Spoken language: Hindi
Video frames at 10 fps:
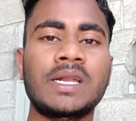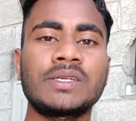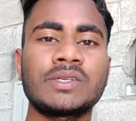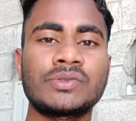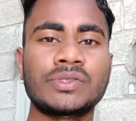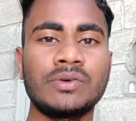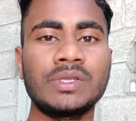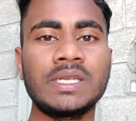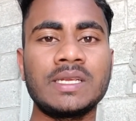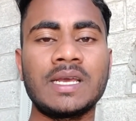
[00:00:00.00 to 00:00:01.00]
सौ
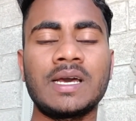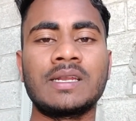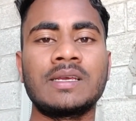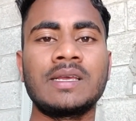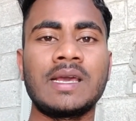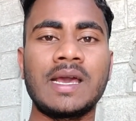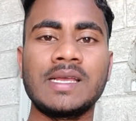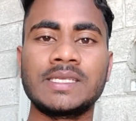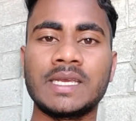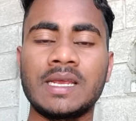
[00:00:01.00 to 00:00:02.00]
सऊदी रियाल
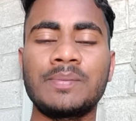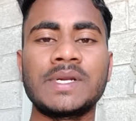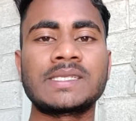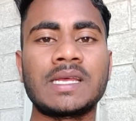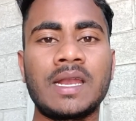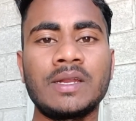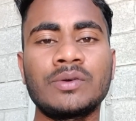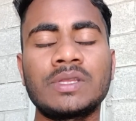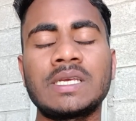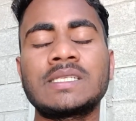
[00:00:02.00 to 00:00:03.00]
एज ए हेल्पर सैलरी
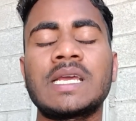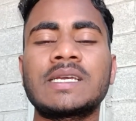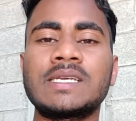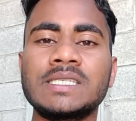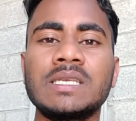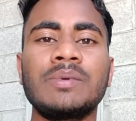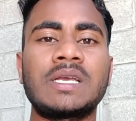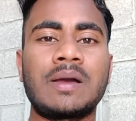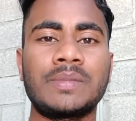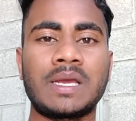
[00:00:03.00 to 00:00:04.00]
होती है चाहे किसी भी
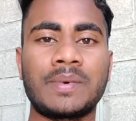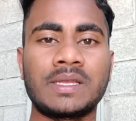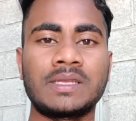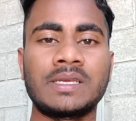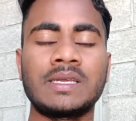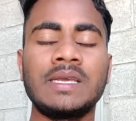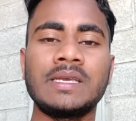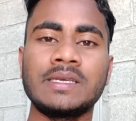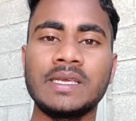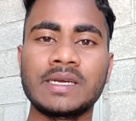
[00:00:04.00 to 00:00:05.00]
काम में आप आते हैं
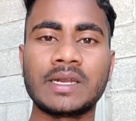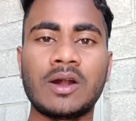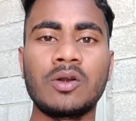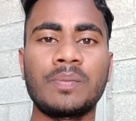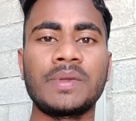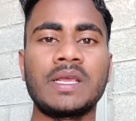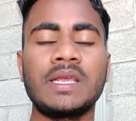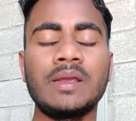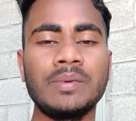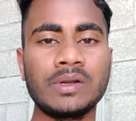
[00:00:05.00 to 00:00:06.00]
ये ग्राउंड पे
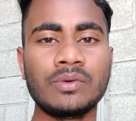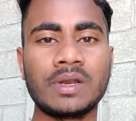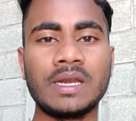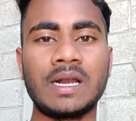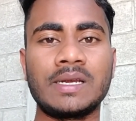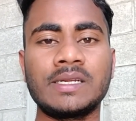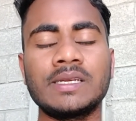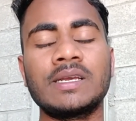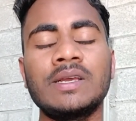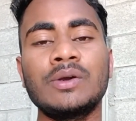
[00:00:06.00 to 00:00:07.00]
ये बिल्कुल रियलिटी
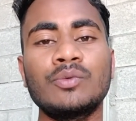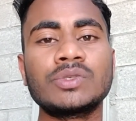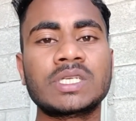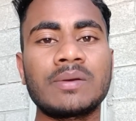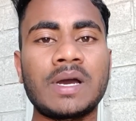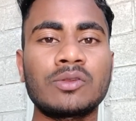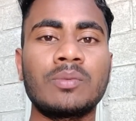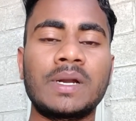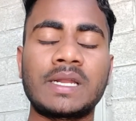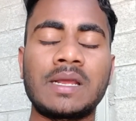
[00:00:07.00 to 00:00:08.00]
है उसके बाद
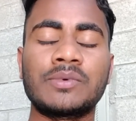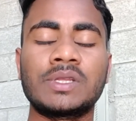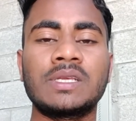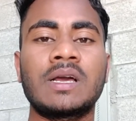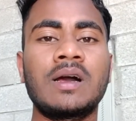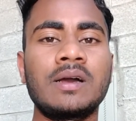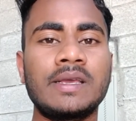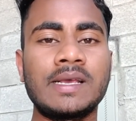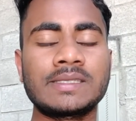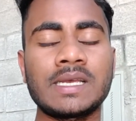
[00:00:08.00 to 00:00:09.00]
ओवर टाइम होती है हाँ
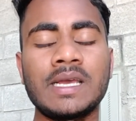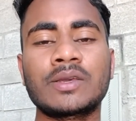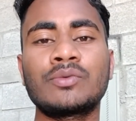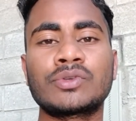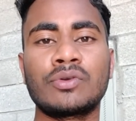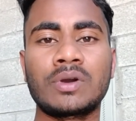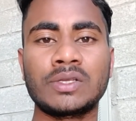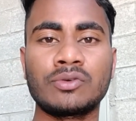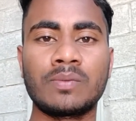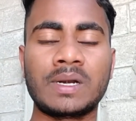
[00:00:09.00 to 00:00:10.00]
ऐसा है कि कुछ लोगों का
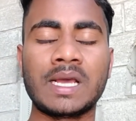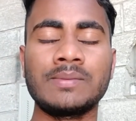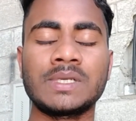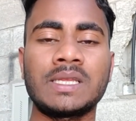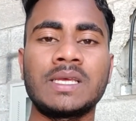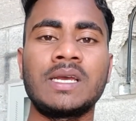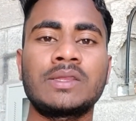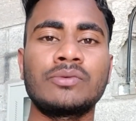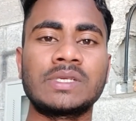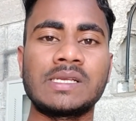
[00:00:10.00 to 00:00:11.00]
जो ओवर टाइम चलता है
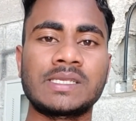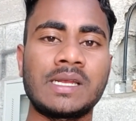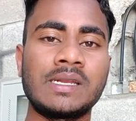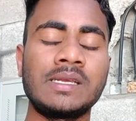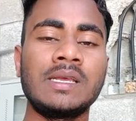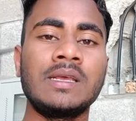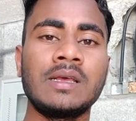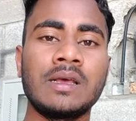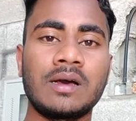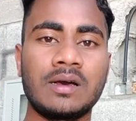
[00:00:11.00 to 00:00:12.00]
तो उनकी सैलरी
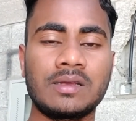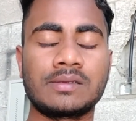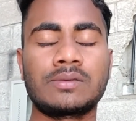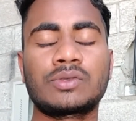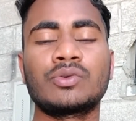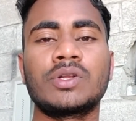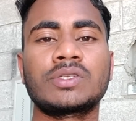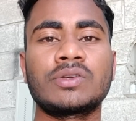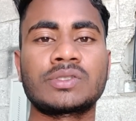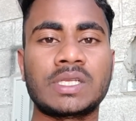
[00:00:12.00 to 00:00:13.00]
हाँ, सोलह
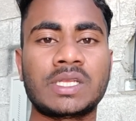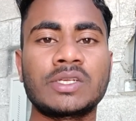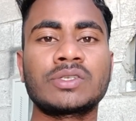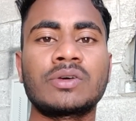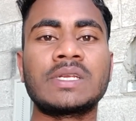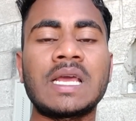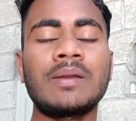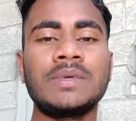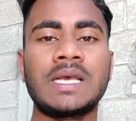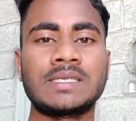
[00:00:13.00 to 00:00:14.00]
सौ सत्रह सौ रियाल
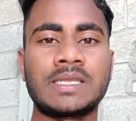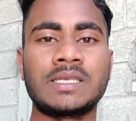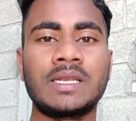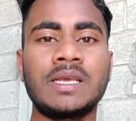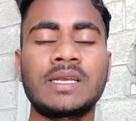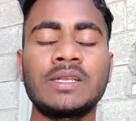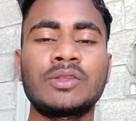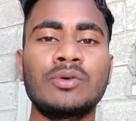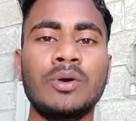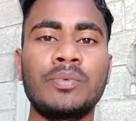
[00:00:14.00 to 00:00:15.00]
भी आ जाती है लेकिन
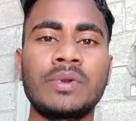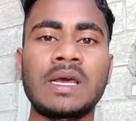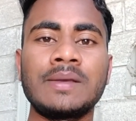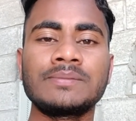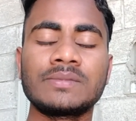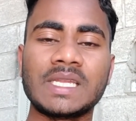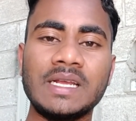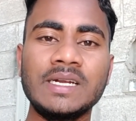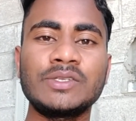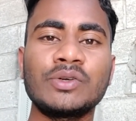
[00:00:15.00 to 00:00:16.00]
तो वो पूरा
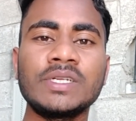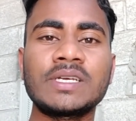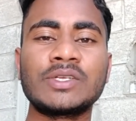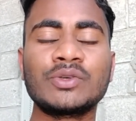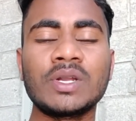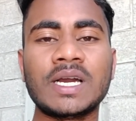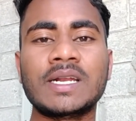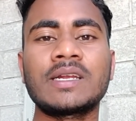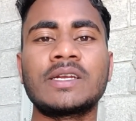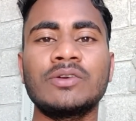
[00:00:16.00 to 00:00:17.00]
एड़ी चोटी का जो लगा
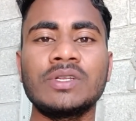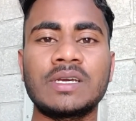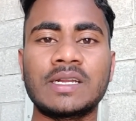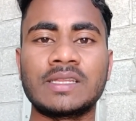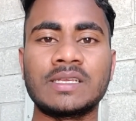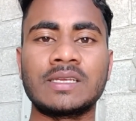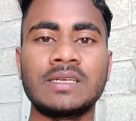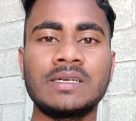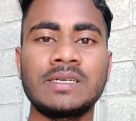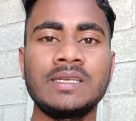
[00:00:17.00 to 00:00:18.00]
के ड्यूटी करते हैं
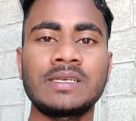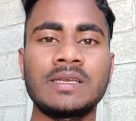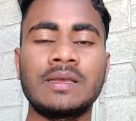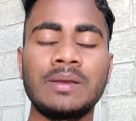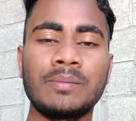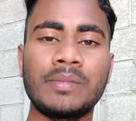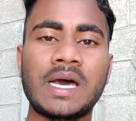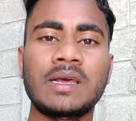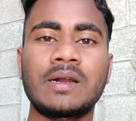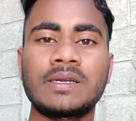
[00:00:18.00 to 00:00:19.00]
ठीक है
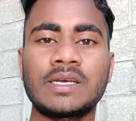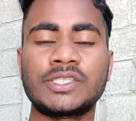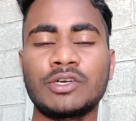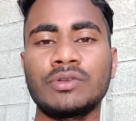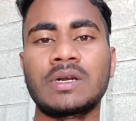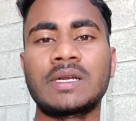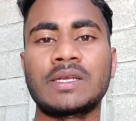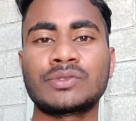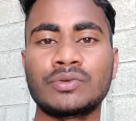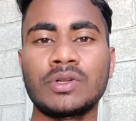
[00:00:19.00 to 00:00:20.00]
बारह घंटा चौदह घंटा
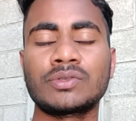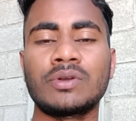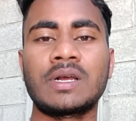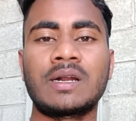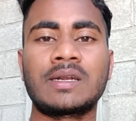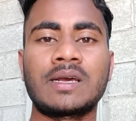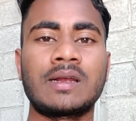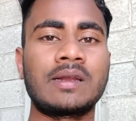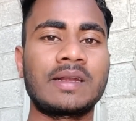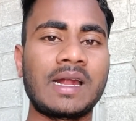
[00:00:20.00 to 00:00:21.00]
सोलह सोलह घंटा
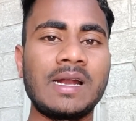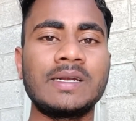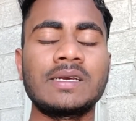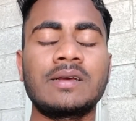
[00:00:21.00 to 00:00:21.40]
नाइट